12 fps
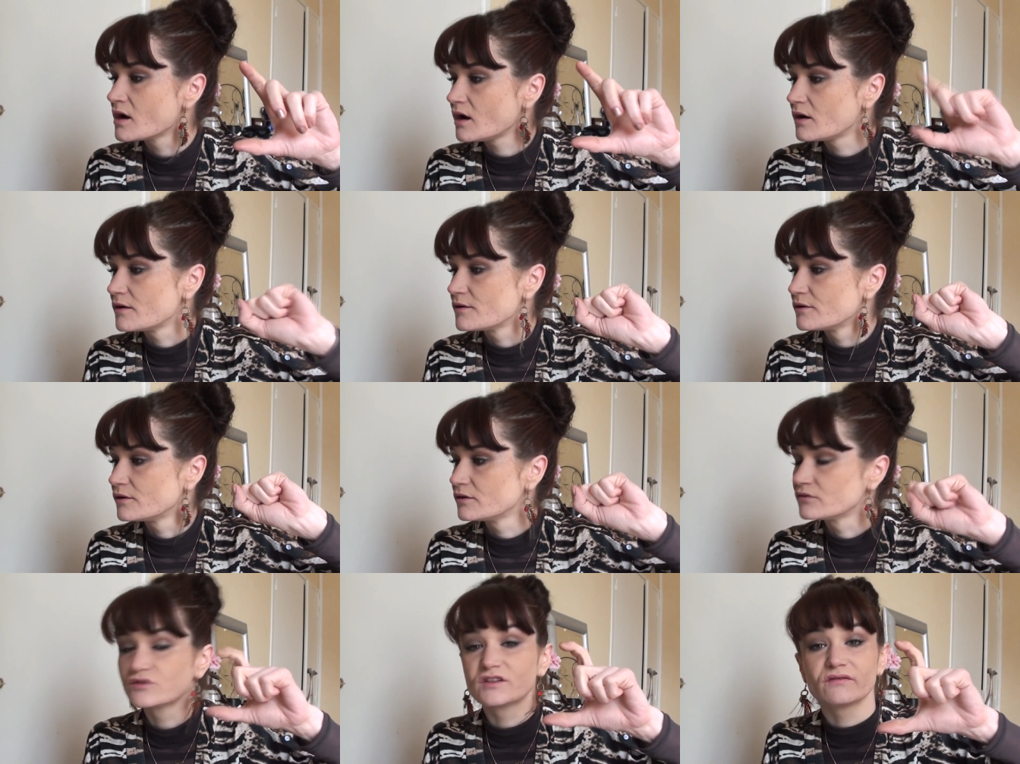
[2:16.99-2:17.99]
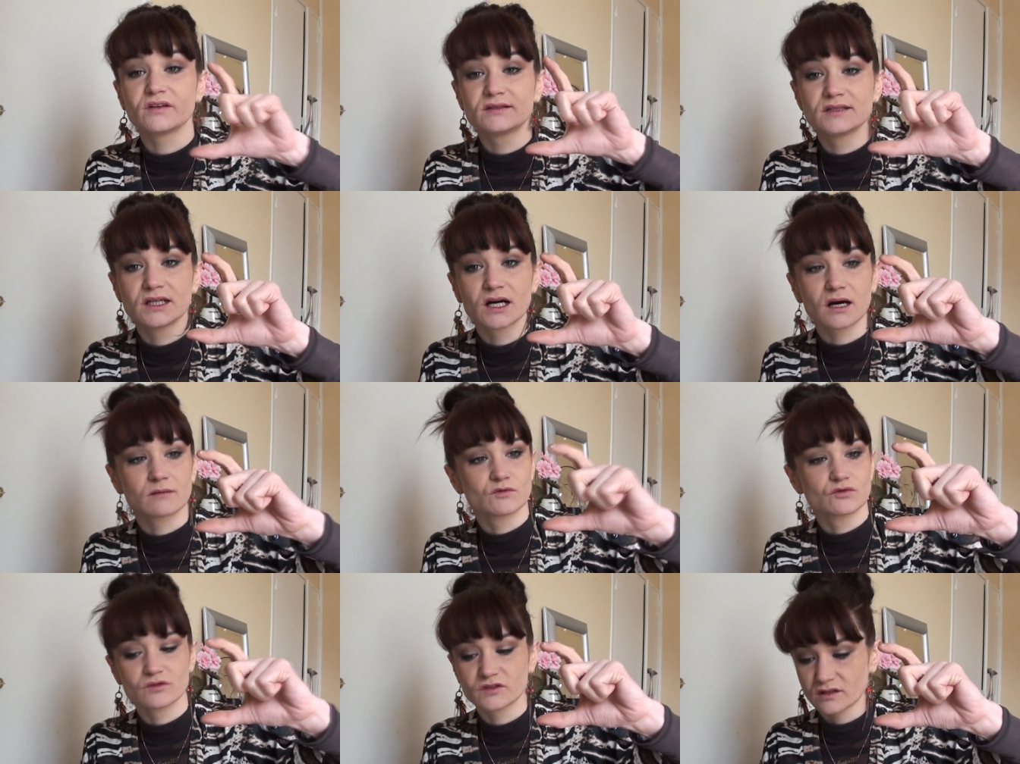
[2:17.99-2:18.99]
Euh, vous avez 10 grammes,
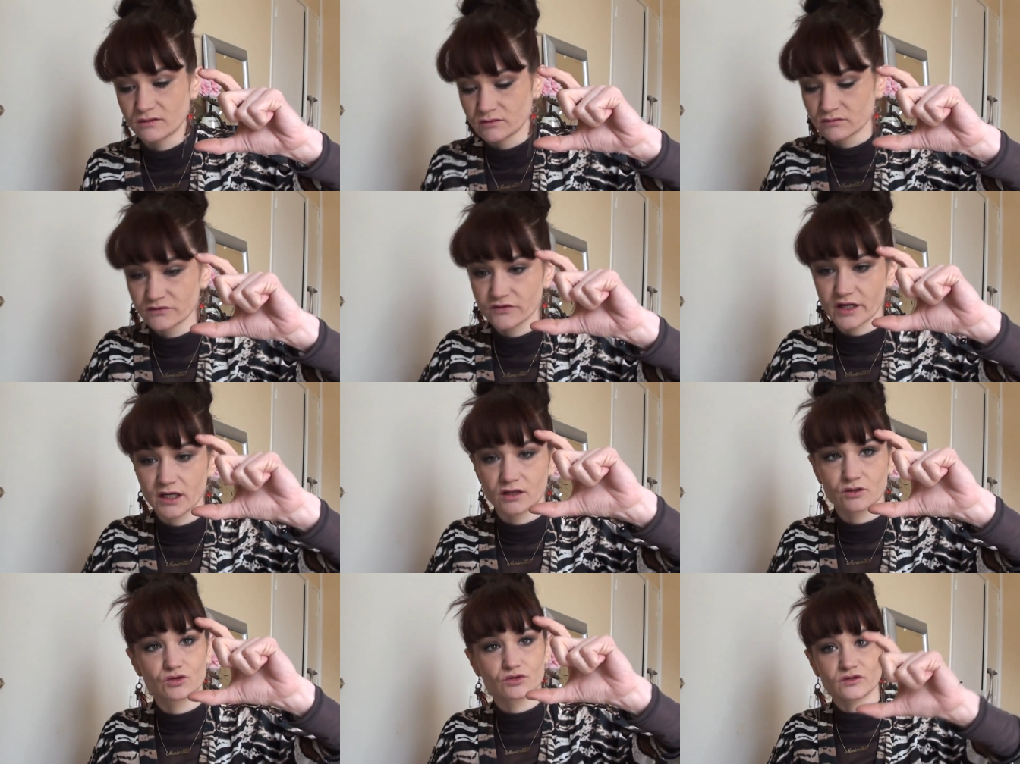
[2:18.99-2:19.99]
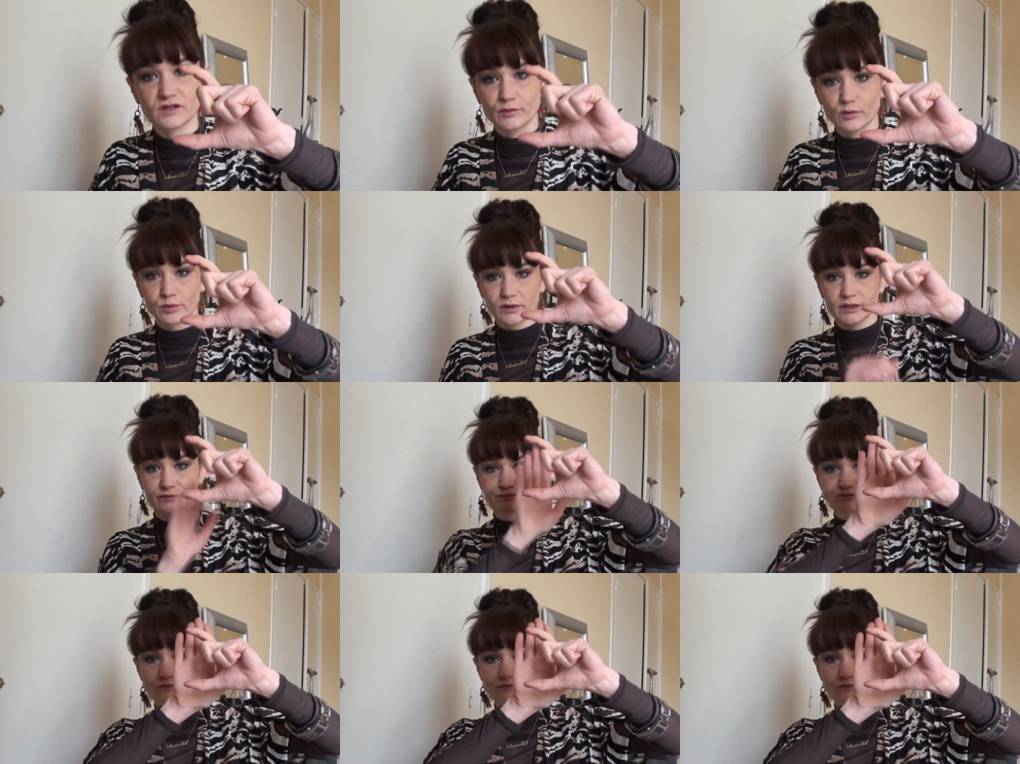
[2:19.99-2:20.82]
donc ça doit vous faire quelque chose d'à peu près